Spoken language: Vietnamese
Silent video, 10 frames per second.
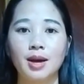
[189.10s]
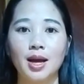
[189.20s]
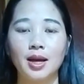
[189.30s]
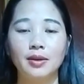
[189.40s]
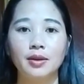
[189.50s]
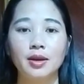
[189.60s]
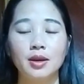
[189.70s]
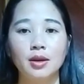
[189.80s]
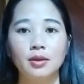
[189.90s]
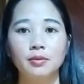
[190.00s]
mà
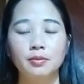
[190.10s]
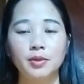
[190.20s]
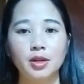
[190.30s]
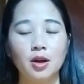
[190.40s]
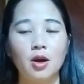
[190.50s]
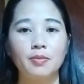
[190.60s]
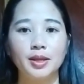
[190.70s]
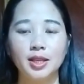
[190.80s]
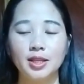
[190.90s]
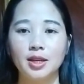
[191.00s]
nhất là họ
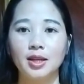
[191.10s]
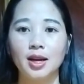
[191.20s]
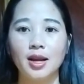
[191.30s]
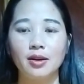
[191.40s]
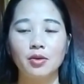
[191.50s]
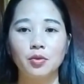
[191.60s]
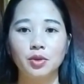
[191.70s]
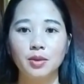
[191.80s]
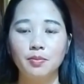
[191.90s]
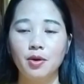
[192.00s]
biết tới chờ nhớ là nó
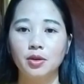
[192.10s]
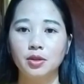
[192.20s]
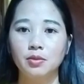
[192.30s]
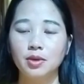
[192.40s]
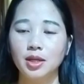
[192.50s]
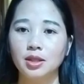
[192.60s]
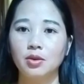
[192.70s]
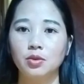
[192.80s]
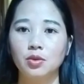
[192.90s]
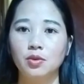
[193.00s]
cũng dính bỏ chống linh
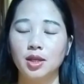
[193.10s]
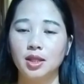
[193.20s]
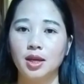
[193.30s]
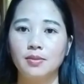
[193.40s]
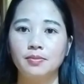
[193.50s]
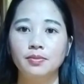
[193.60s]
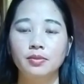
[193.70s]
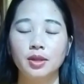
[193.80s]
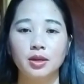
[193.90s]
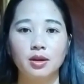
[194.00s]
tàu tù hai tiền
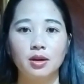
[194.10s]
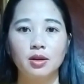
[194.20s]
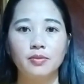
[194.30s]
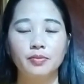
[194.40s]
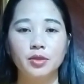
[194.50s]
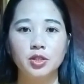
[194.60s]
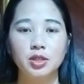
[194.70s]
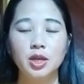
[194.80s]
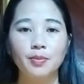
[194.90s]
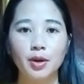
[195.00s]
nó
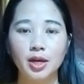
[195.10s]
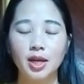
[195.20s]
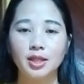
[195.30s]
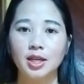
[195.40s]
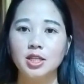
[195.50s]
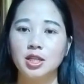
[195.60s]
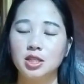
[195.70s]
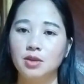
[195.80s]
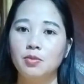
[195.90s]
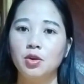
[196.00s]
Japonia ta chỉ
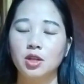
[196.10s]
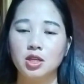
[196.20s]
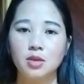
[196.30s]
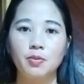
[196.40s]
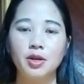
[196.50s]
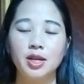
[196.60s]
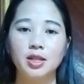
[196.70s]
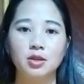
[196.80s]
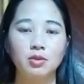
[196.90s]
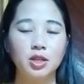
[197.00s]
chỉ mua cho
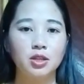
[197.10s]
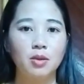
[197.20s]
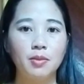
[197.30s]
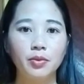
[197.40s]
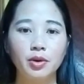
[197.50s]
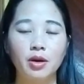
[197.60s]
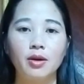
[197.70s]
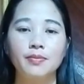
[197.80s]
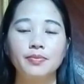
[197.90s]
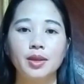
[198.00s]
Japonia dùng đi cho mong
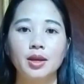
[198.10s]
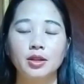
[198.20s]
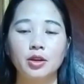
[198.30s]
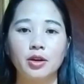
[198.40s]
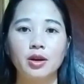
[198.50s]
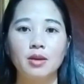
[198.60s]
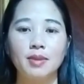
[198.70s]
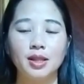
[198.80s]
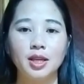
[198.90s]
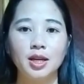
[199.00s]
nó cho nó
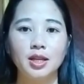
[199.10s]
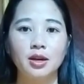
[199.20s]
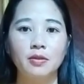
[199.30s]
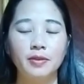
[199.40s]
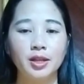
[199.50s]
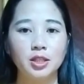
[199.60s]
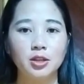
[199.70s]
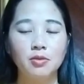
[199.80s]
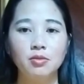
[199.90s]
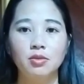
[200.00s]
bà thiết lý phình
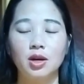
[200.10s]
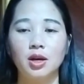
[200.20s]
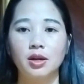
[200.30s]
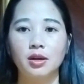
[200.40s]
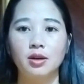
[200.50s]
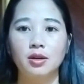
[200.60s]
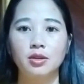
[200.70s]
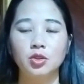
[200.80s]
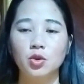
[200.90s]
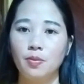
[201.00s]
chống và
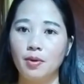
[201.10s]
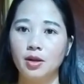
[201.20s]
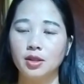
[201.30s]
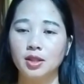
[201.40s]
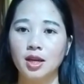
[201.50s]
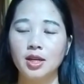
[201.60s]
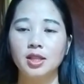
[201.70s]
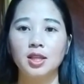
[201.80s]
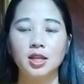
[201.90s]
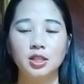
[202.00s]
nó chua bọt ta
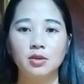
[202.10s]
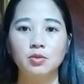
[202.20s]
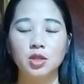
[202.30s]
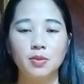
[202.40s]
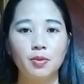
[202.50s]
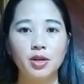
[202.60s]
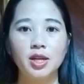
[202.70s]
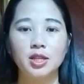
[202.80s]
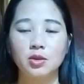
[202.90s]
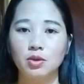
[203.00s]
nè ta chồng ri bọn
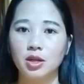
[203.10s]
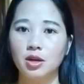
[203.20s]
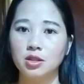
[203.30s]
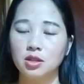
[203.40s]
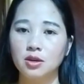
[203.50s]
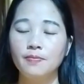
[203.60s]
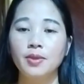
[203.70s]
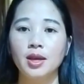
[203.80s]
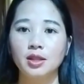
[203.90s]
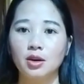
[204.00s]
nè trong lý nó xứ
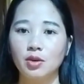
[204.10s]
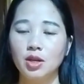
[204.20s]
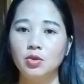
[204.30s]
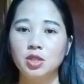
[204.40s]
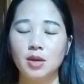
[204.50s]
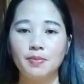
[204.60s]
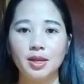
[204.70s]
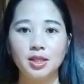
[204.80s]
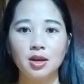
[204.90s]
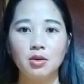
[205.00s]
thầu ít lúc chép
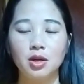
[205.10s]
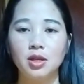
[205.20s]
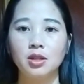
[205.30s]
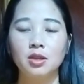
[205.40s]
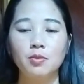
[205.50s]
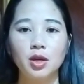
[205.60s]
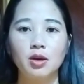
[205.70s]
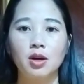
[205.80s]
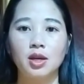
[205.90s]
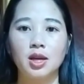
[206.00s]
bé cháu là do thâm mỗi
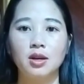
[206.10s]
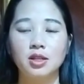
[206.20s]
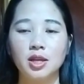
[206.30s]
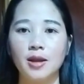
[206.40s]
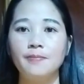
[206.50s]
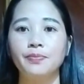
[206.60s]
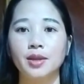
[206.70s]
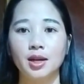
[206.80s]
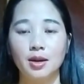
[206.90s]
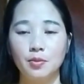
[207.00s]
khó kể lò rẻ
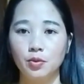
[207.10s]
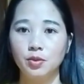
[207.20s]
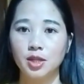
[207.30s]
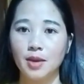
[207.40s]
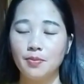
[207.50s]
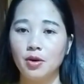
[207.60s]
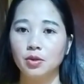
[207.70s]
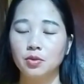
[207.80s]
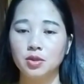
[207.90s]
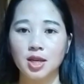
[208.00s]
là mù sái bỏ
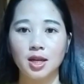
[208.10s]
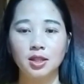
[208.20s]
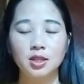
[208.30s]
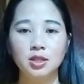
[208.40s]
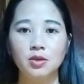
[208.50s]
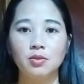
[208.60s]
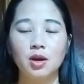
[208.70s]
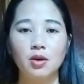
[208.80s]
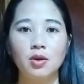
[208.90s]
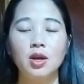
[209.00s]
tùn sải tư trong
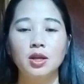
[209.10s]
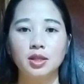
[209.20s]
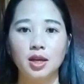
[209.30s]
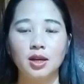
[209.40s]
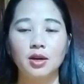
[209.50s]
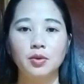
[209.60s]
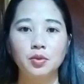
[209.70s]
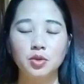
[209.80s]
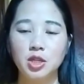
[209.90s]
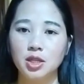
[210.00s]
cao chè là
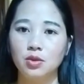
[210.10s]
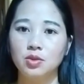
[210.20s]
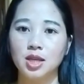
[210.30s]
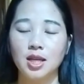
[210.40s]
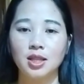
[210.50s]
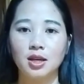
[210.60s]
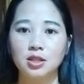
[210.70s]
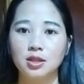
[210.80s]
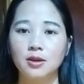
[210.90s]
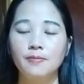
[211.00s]
cu ri tùn sải đào
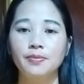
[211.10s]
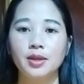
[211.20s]
xứ